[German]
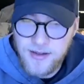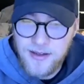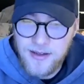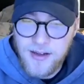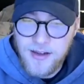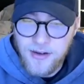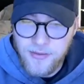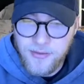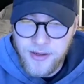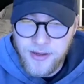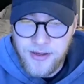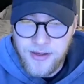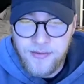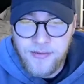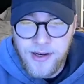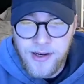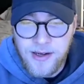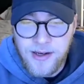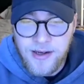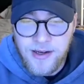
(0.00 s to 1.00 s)
auf jeden
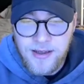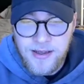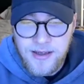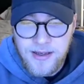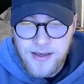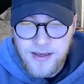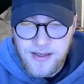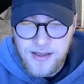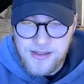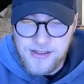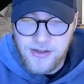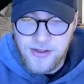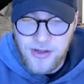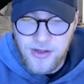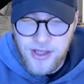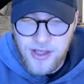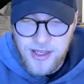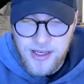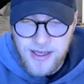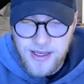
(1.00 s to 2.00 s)
Fall. So,
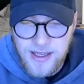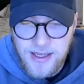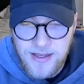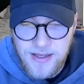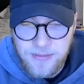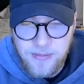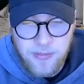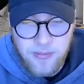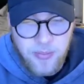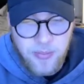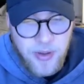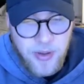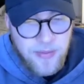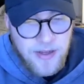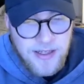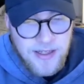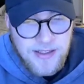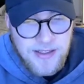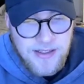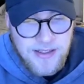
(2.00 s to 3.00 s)
hier, ich bin mir nicht
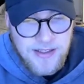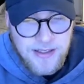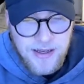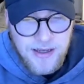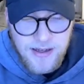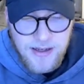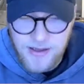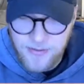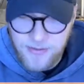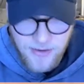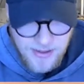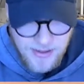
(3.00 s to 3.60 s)
sicher, ich weiß